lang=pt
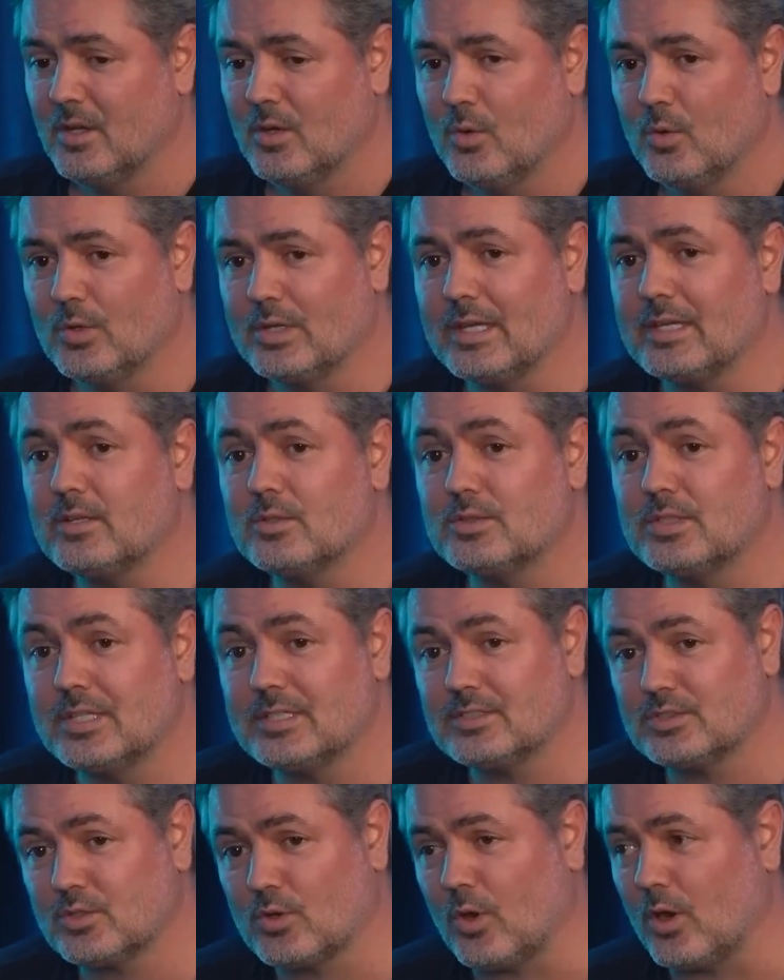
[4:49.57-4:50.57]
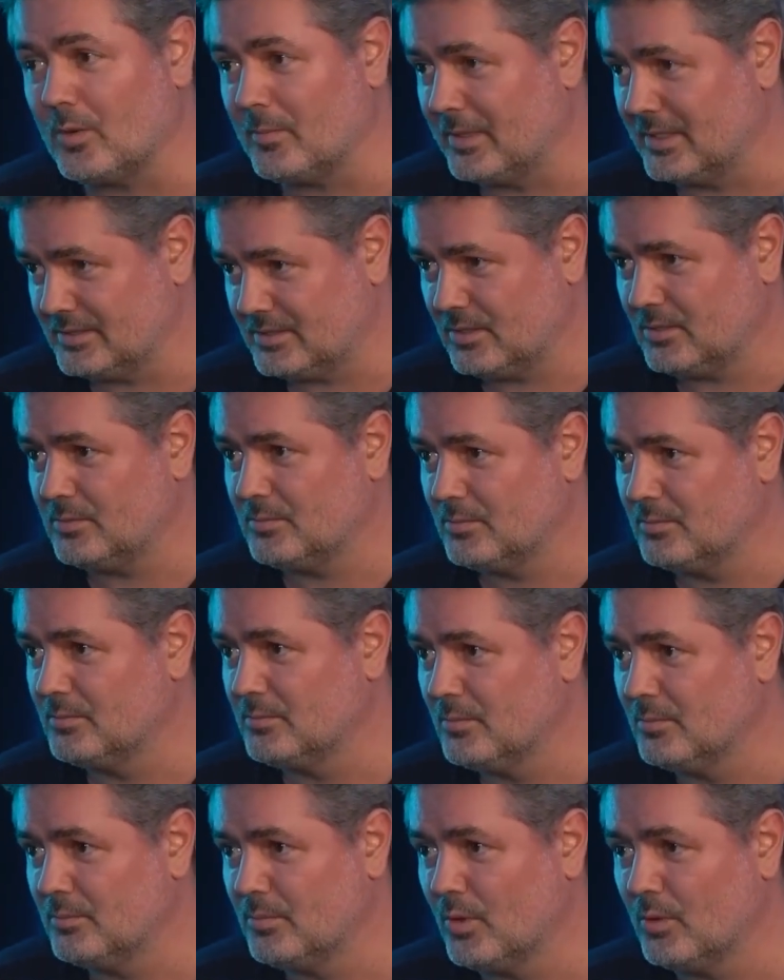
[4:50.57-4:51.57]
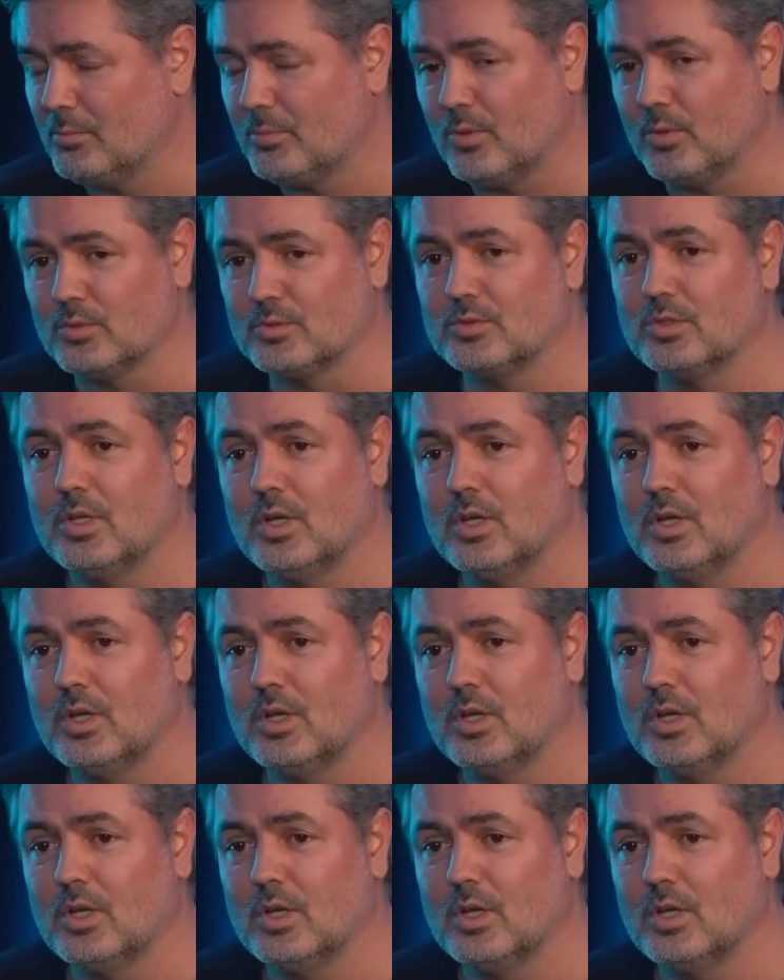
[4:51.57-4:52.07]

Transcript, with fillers: O que, que o Trix cobra? Esse é um, um bom ponto.